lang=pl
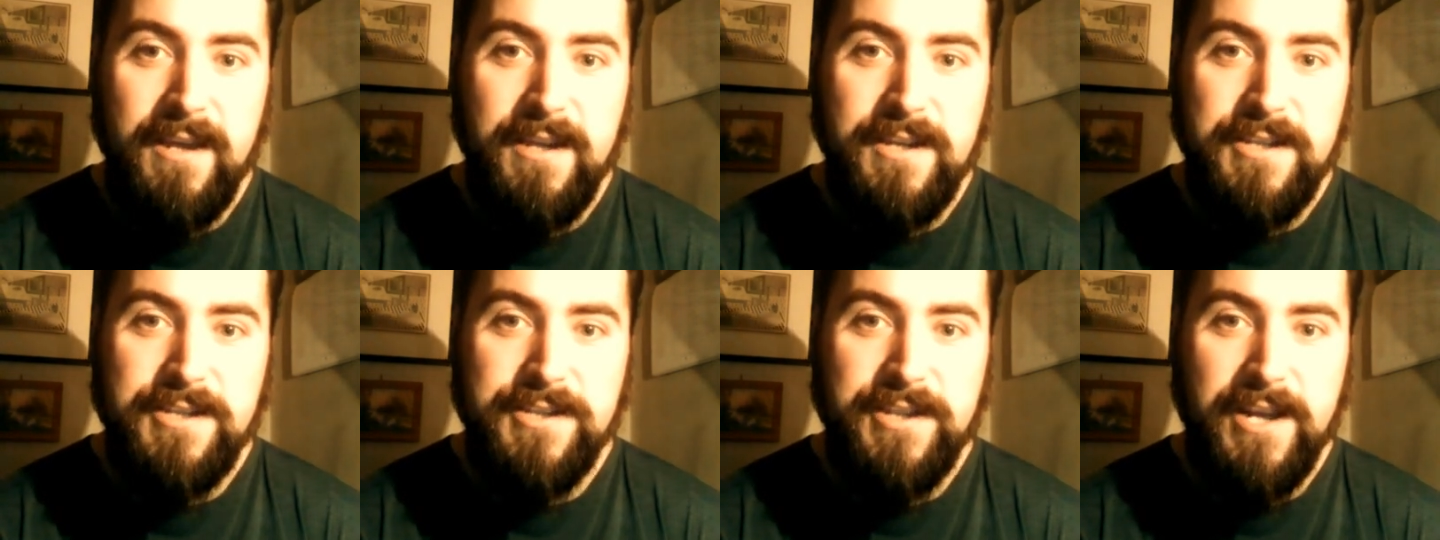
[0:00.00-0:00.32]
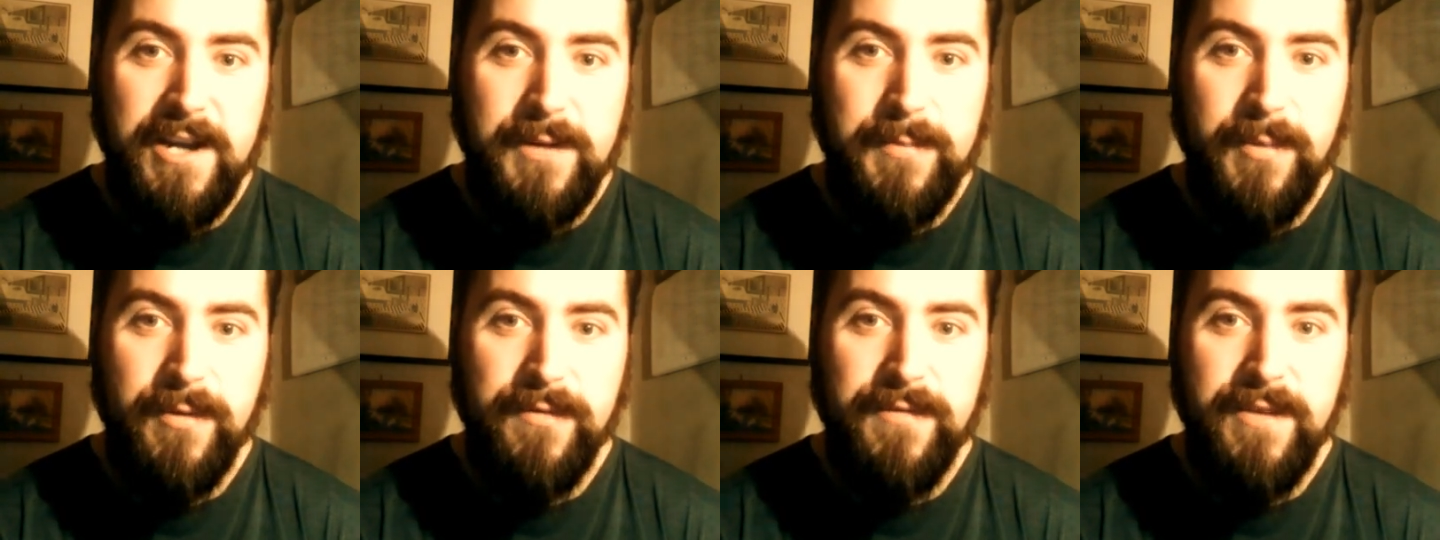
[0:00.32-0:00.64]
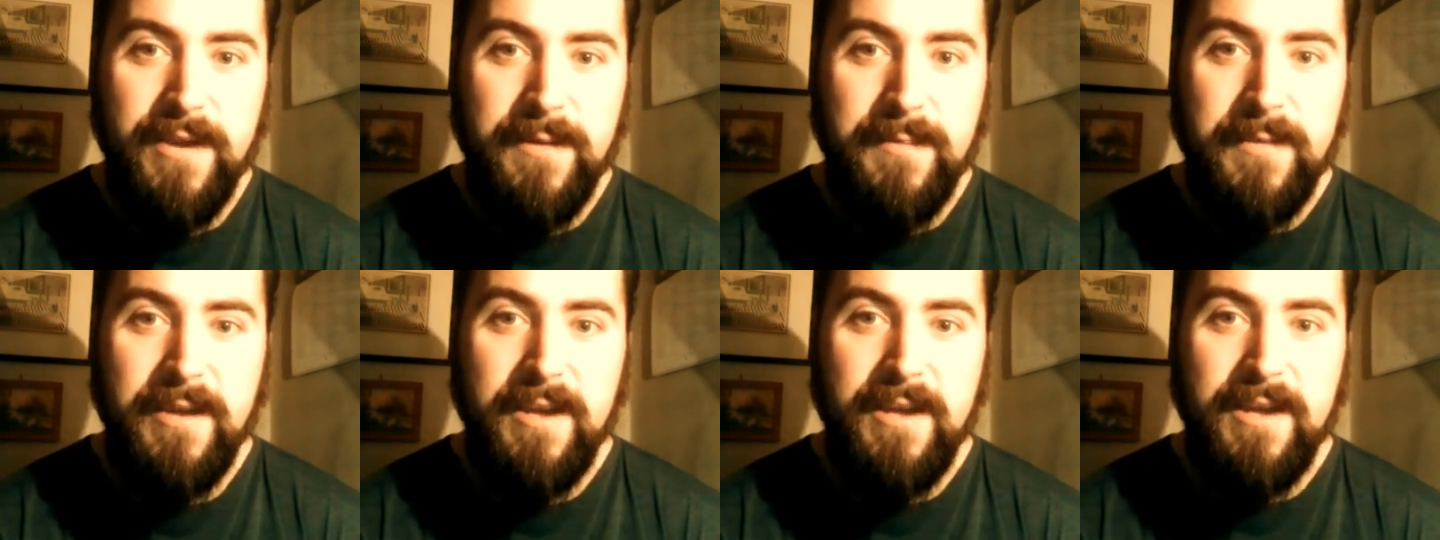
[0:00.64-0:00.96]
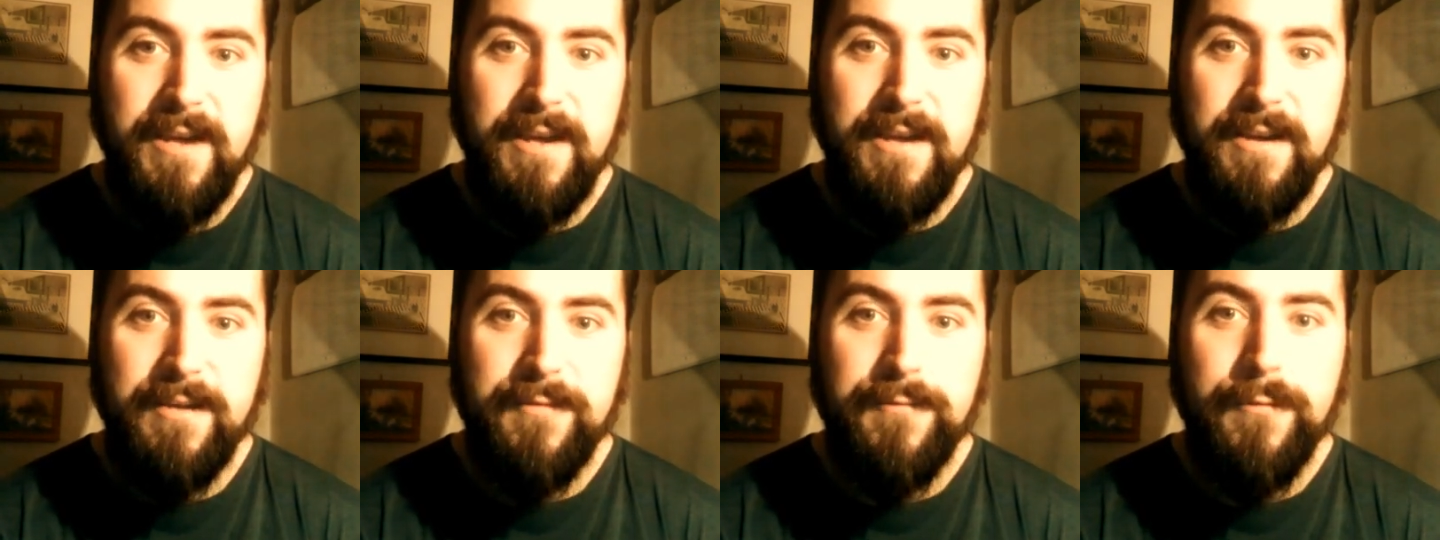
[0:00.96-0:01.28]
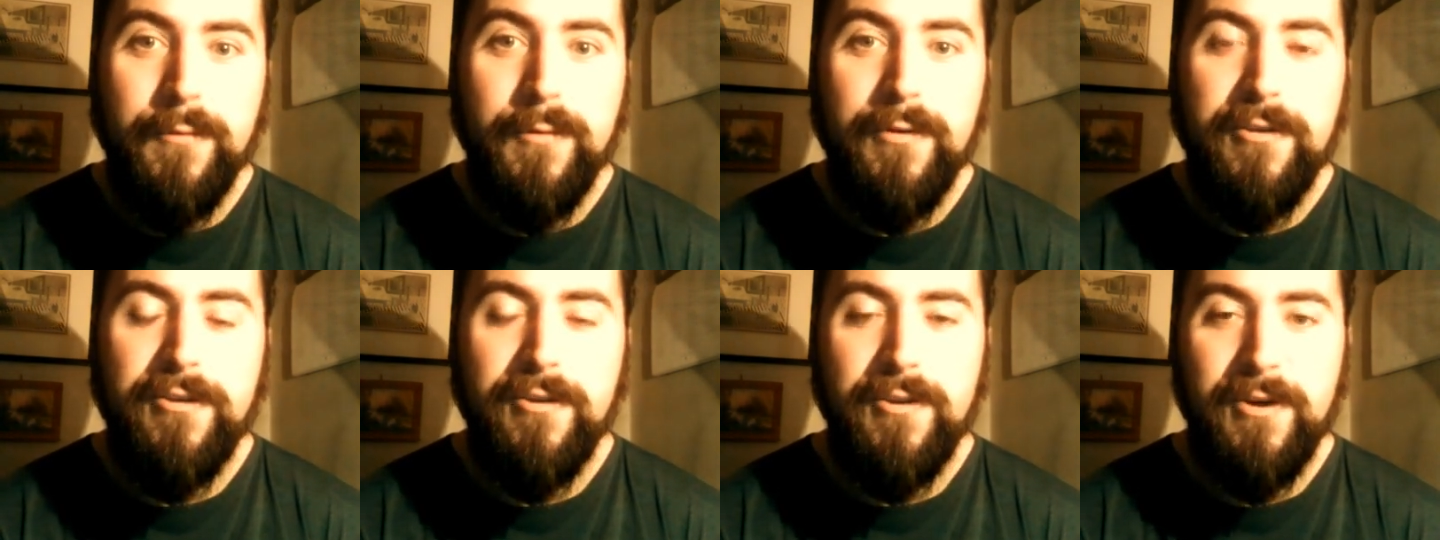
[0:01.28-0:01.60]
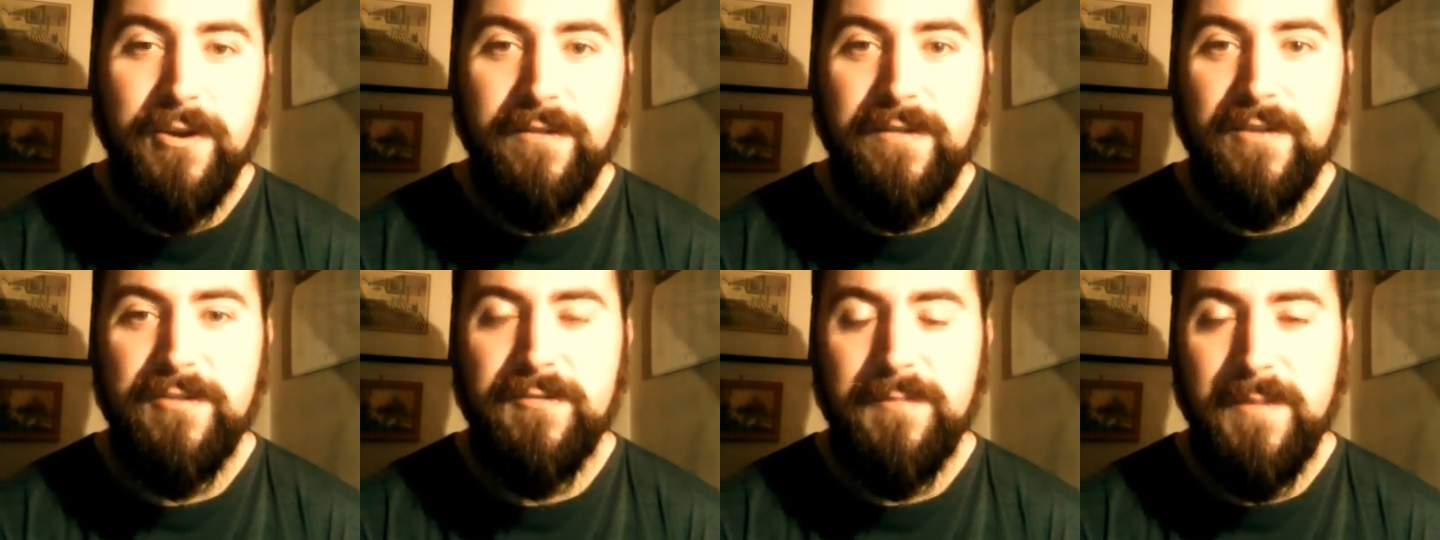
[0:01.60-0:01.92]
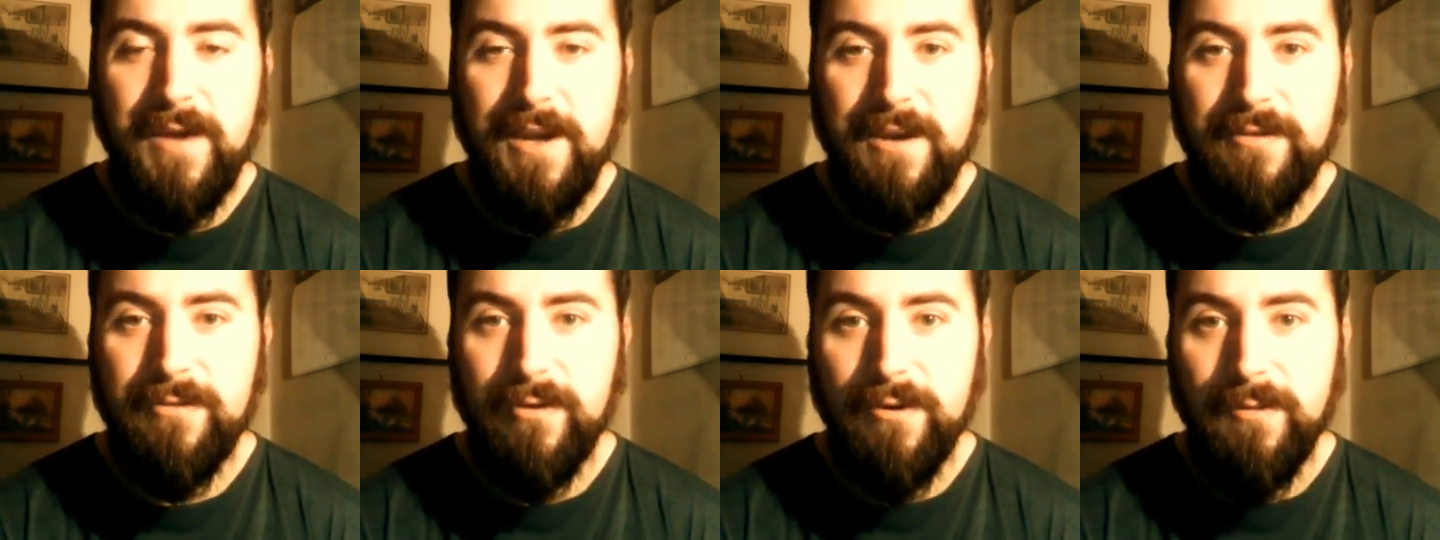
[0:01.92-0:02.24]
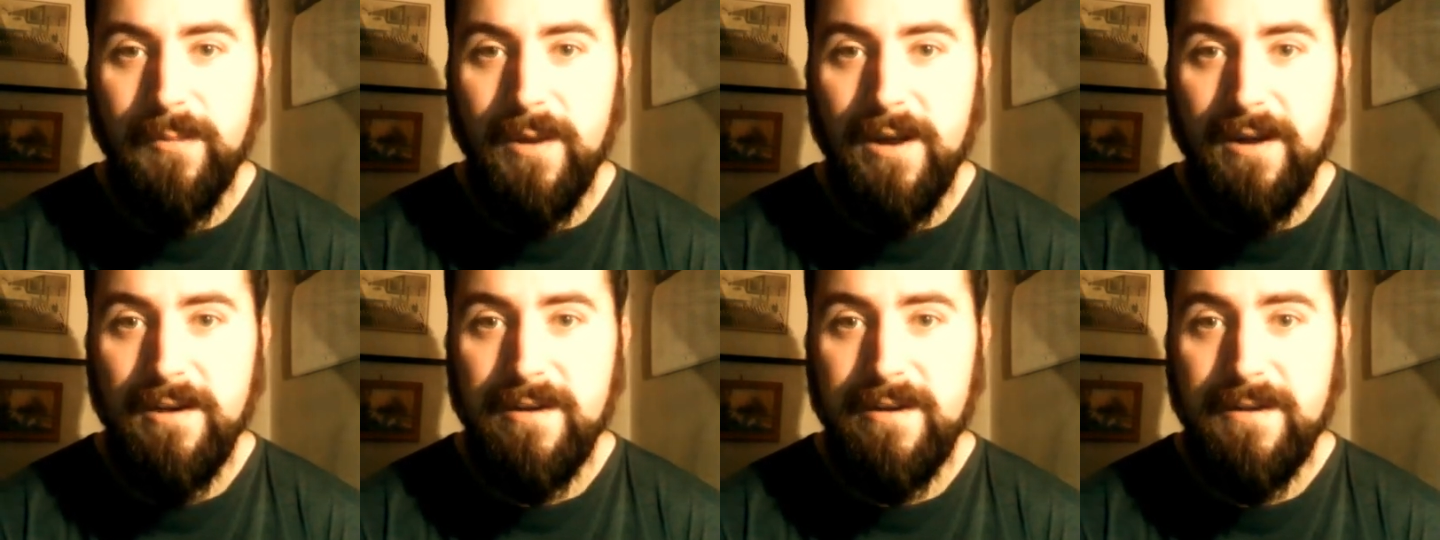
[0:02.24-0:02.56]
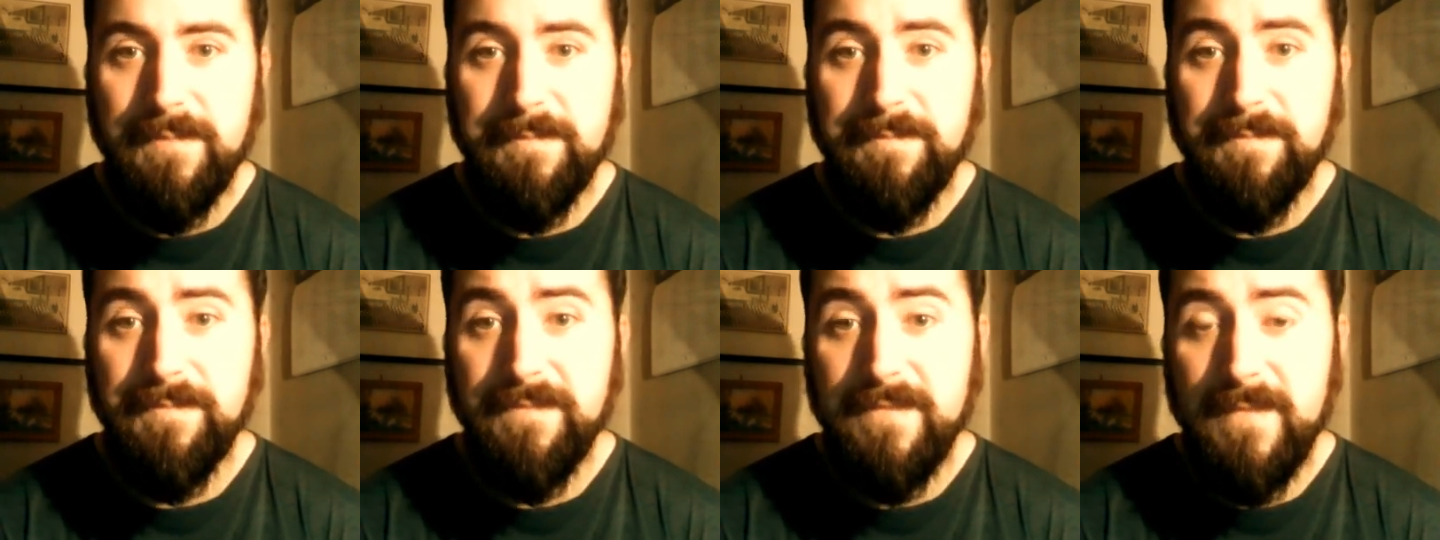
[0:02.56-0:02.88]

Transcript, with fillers: że tak powiem, funkcjonować w miarę normalnie.